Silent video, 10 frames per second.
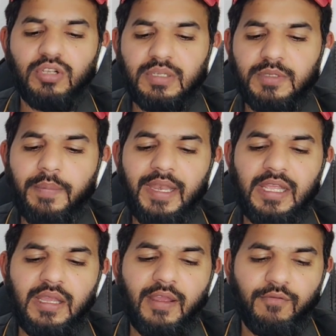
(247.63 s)
तो सबसे
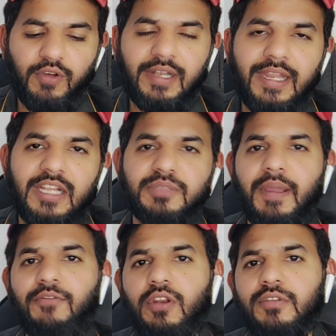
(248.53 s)
पहले फिल्टर
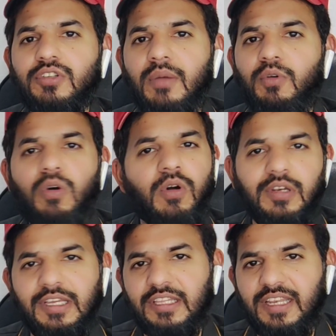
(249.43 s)
स्पैम फॉलोअर्स को आपको
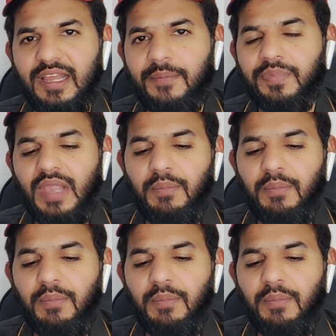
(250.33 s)
ऑन कर देना है